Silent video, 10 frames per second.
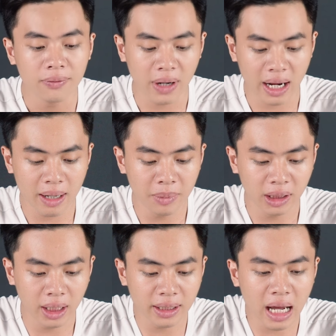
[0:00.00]
và
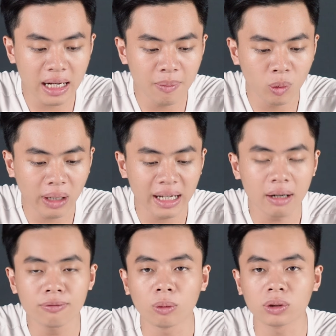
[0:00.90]
mình nghĩ đây là một cái
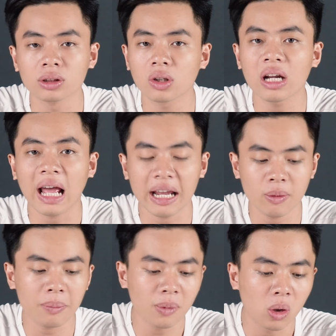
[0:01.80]
khắc phục tương đối là hay
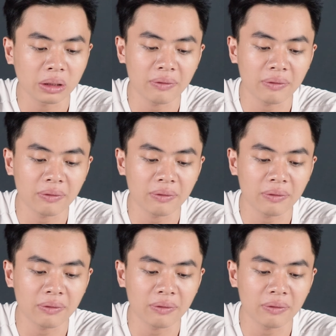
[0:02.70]
của Apple